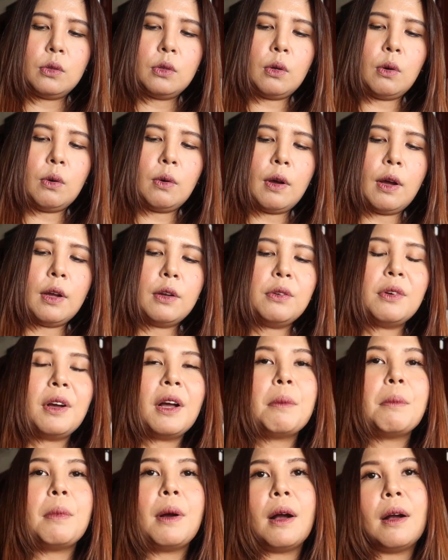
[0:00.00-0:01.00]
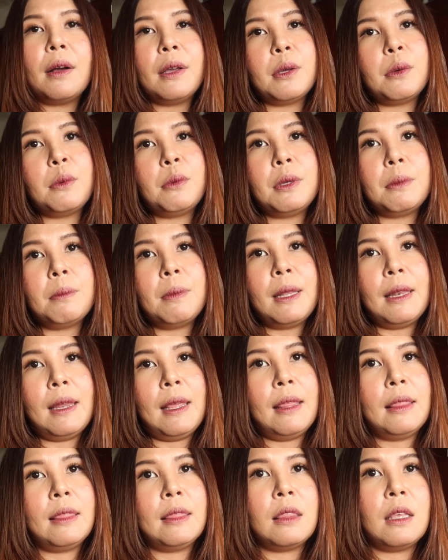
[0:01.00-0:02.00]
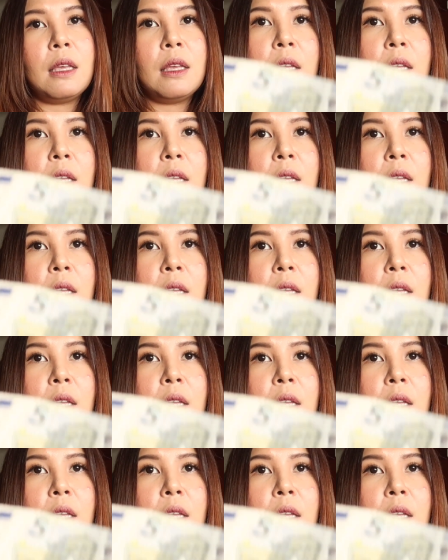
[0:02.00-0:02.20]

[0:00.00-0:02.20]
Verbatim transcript: So, ano nga ba ang equivalent